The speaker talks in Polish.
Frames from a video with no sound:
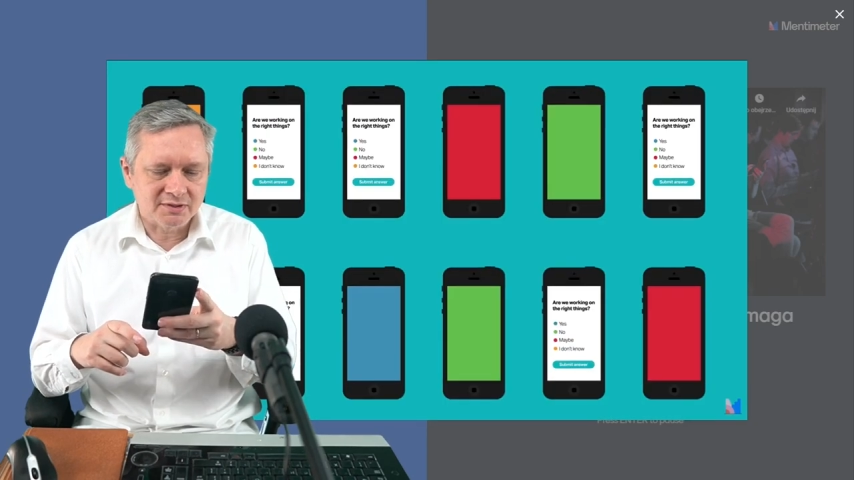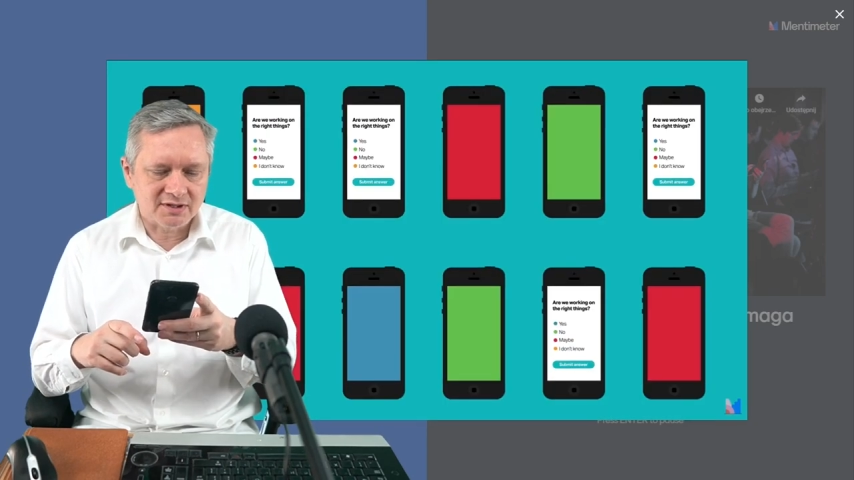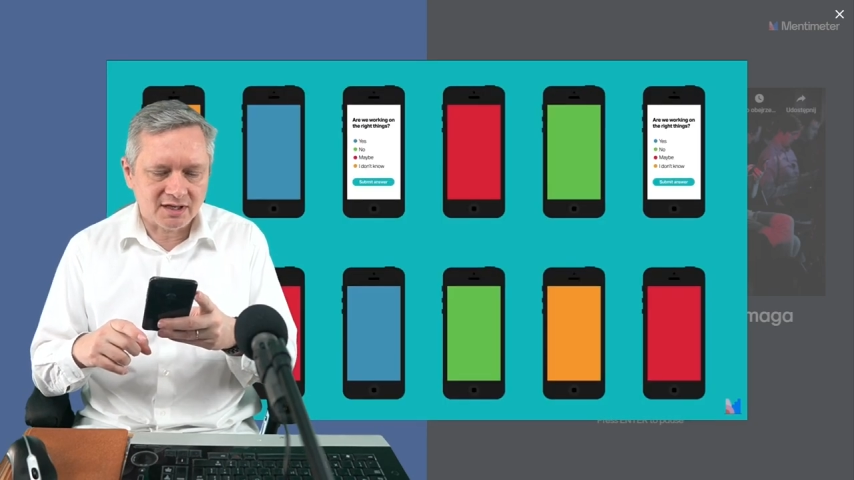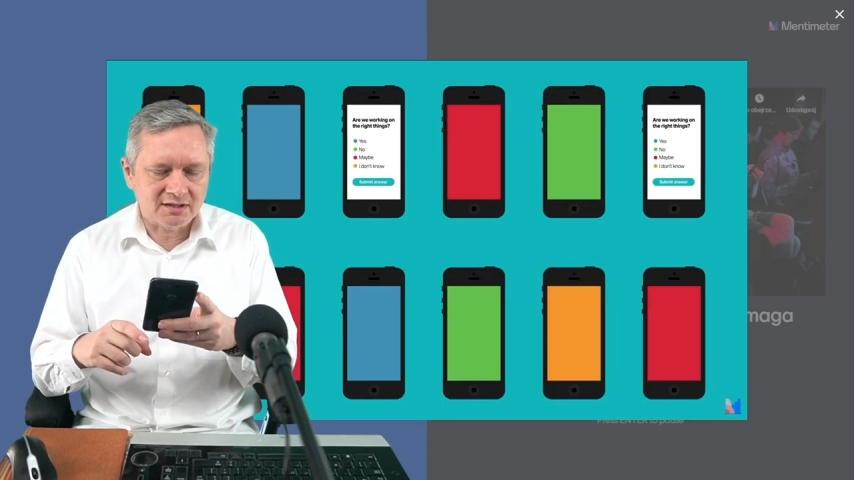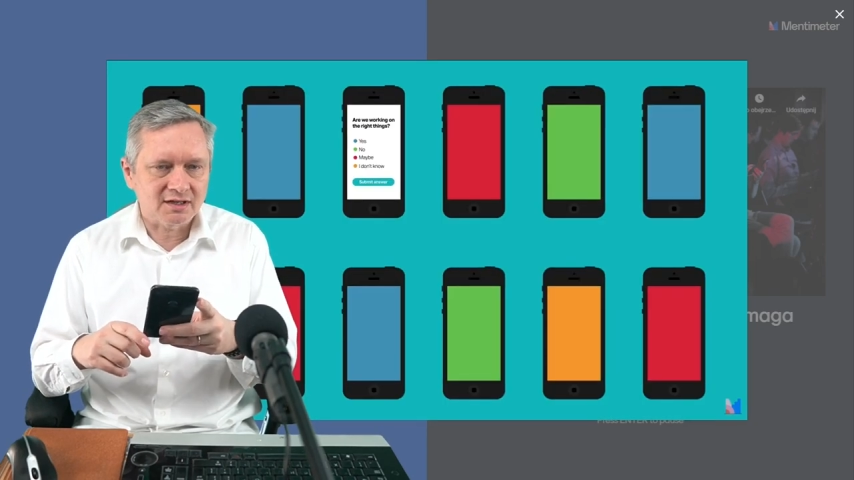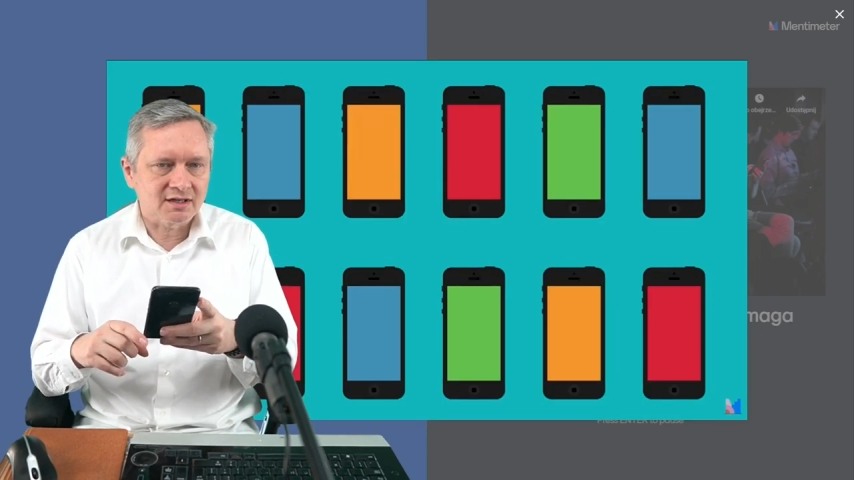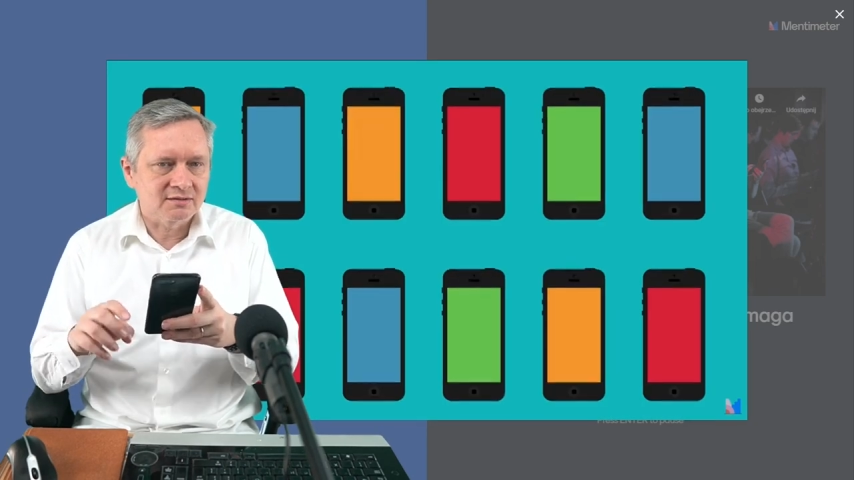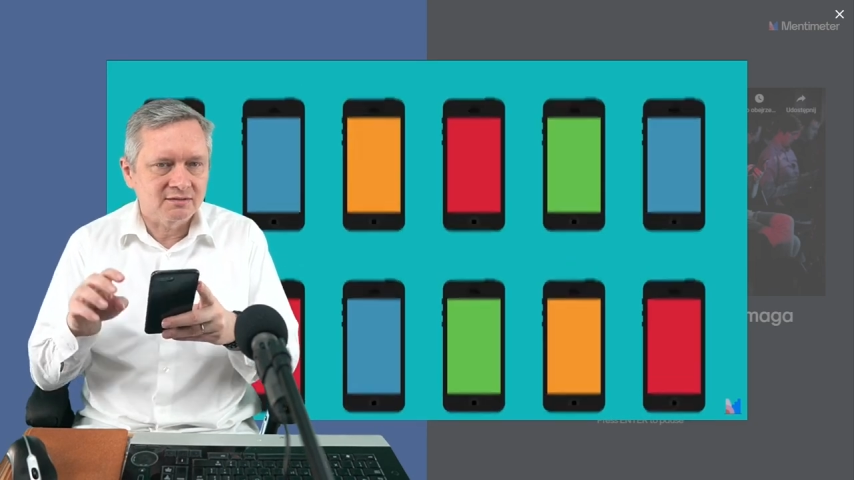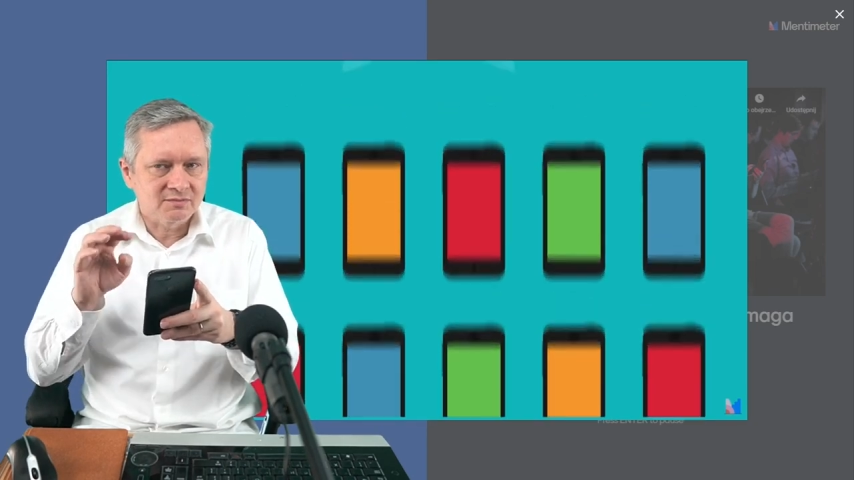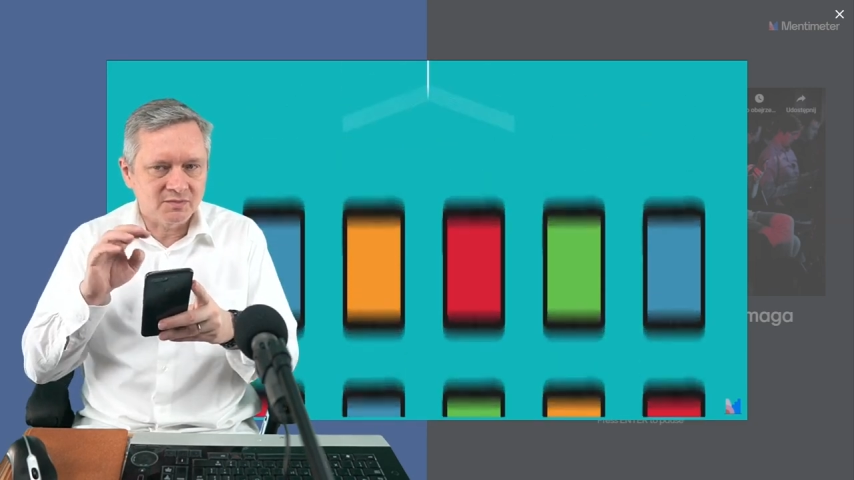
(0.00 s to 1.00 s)

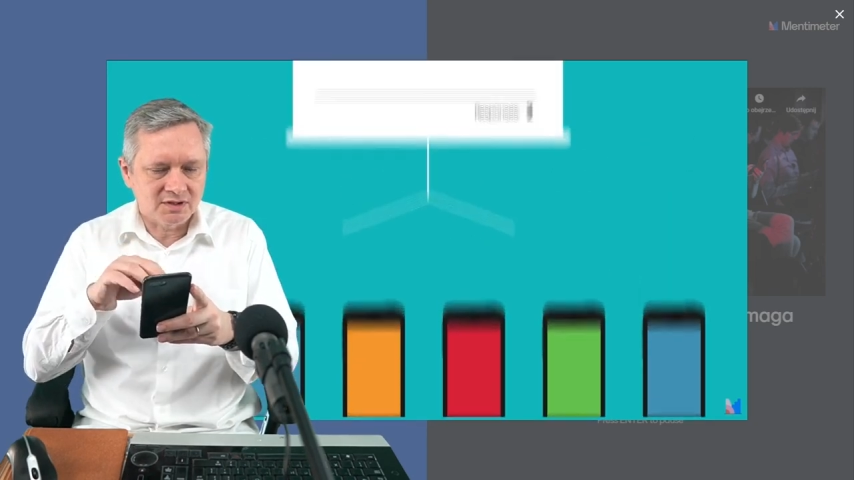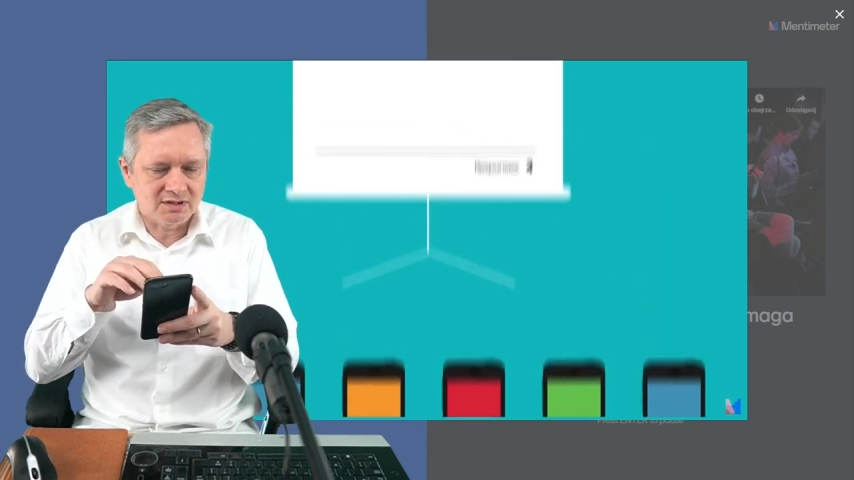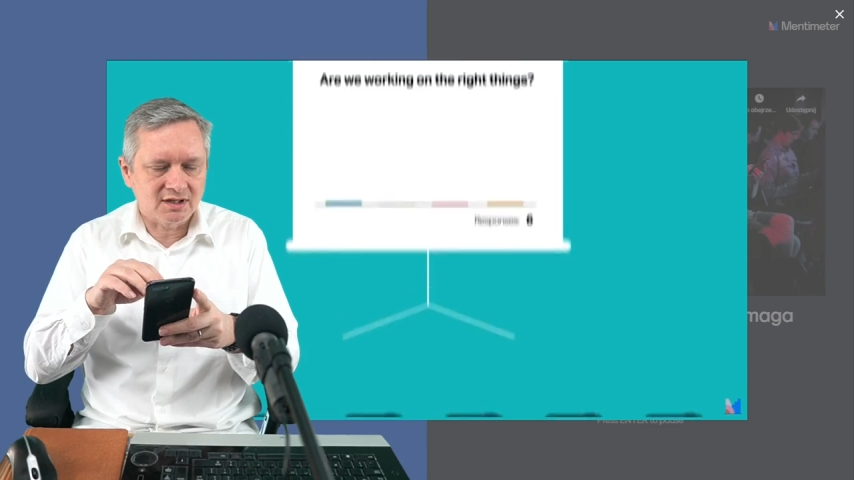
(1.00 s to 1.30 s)
pytania e,